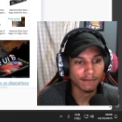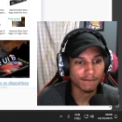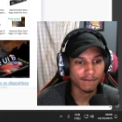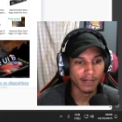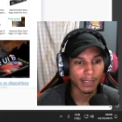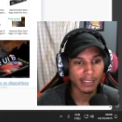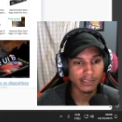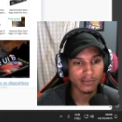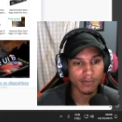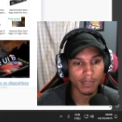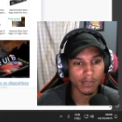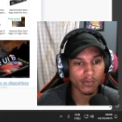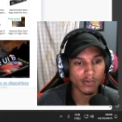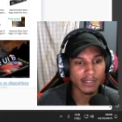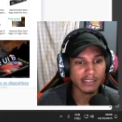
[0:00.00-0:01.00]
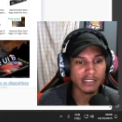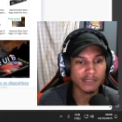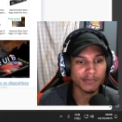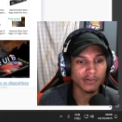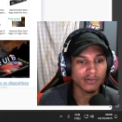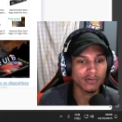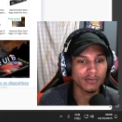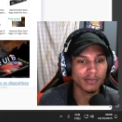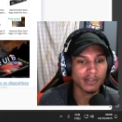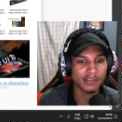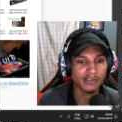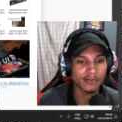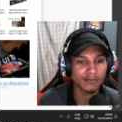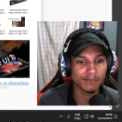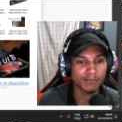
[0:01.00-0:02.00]
Falar sobre a One UI 6.1 pode
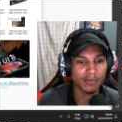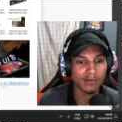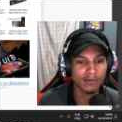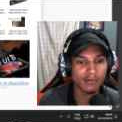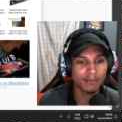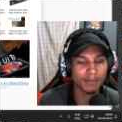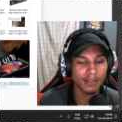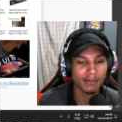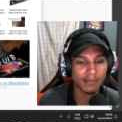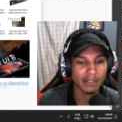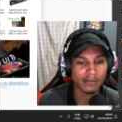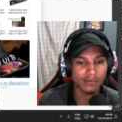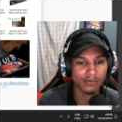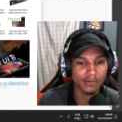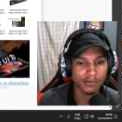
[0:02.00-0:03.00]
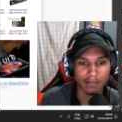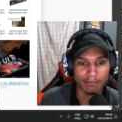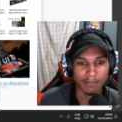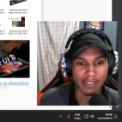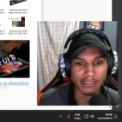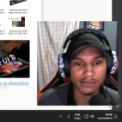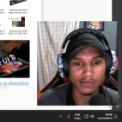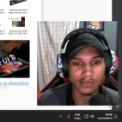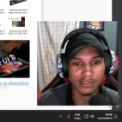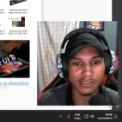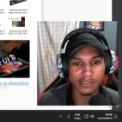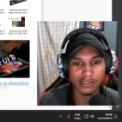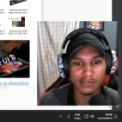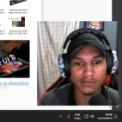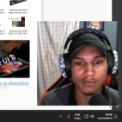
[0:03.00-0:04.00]
ser um pouco prematuro, mas
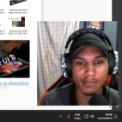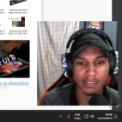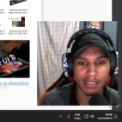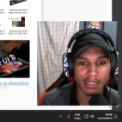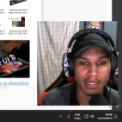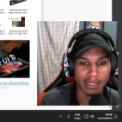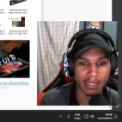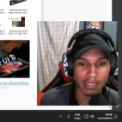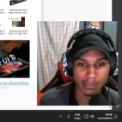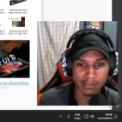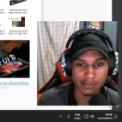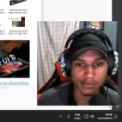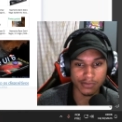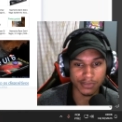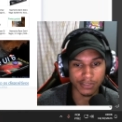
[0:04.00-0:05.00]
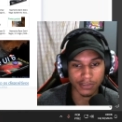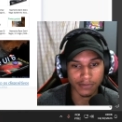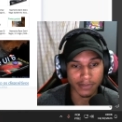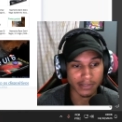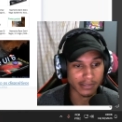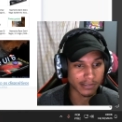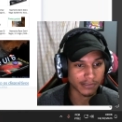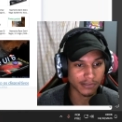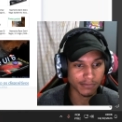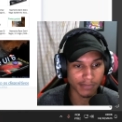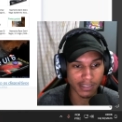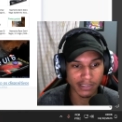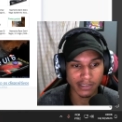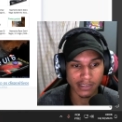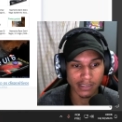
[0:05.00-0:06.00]
notícias sobre ela surgiram
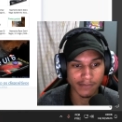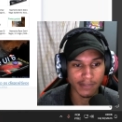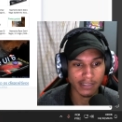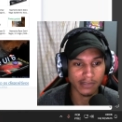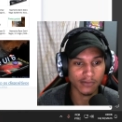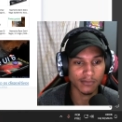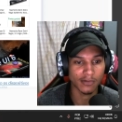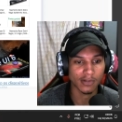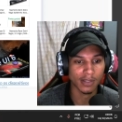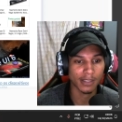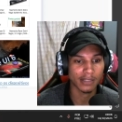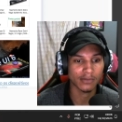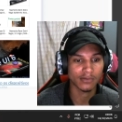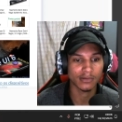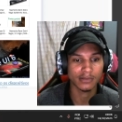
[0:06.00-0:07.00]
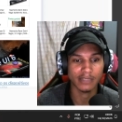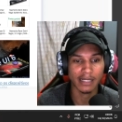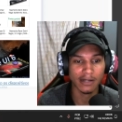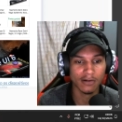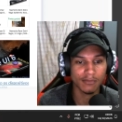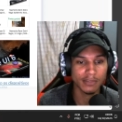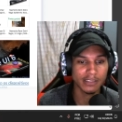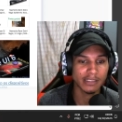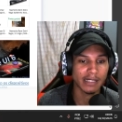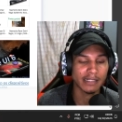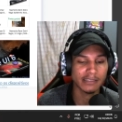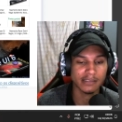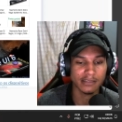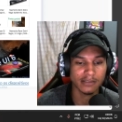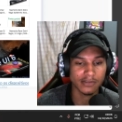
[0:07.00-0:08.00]
recentemente através de um moderador da
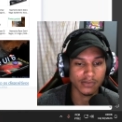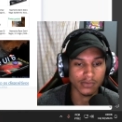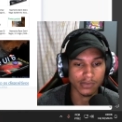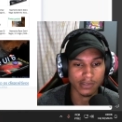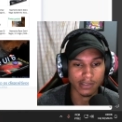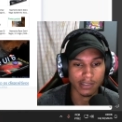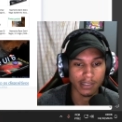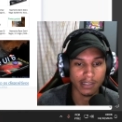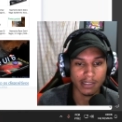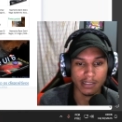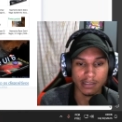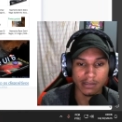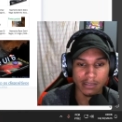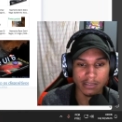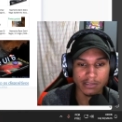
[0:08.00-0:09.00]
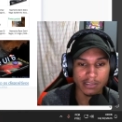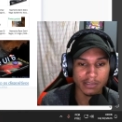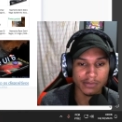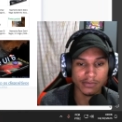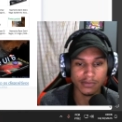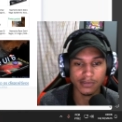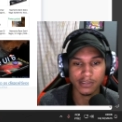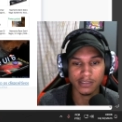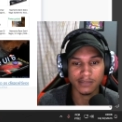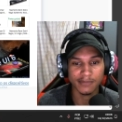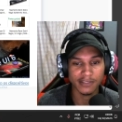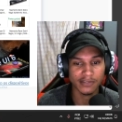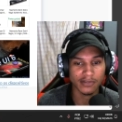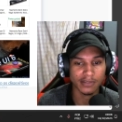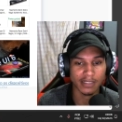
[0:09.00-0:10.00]
comunidade Samsung. E neste anúncio eles
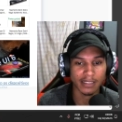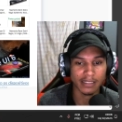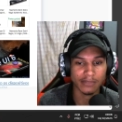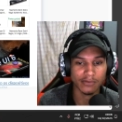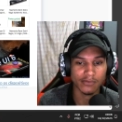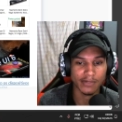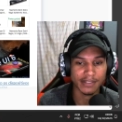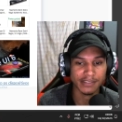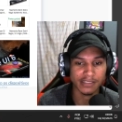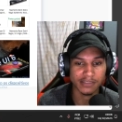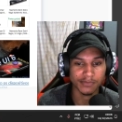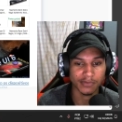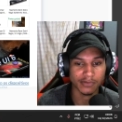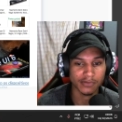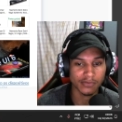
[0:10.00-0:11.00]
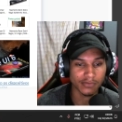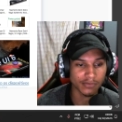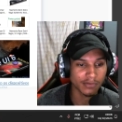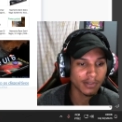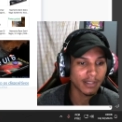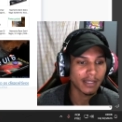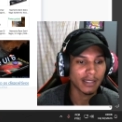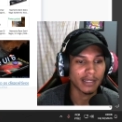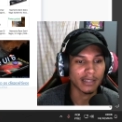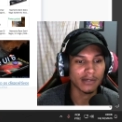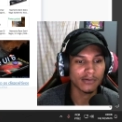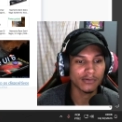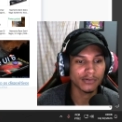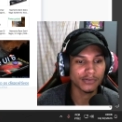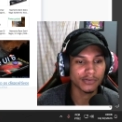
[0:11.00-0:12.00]
mencionaram a One UI 6.1 em
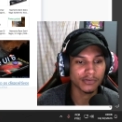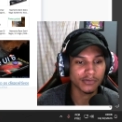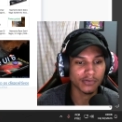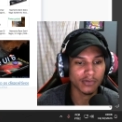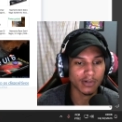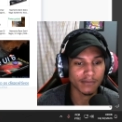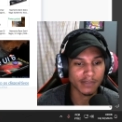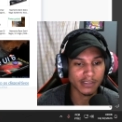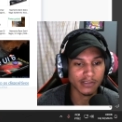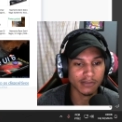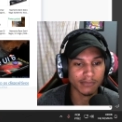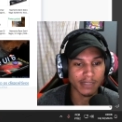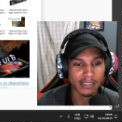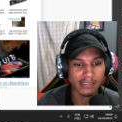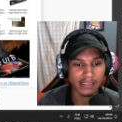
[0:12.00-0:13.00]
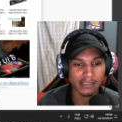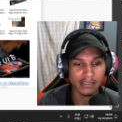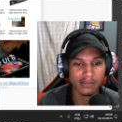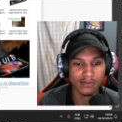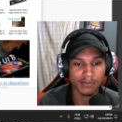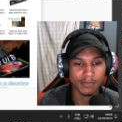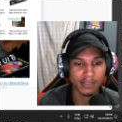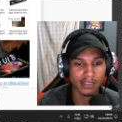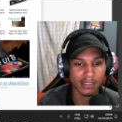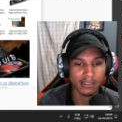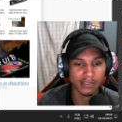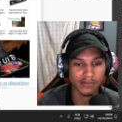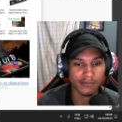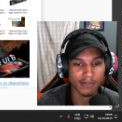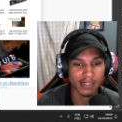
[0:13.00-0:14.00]
conjunto com a versão mais recente do aplicativo mais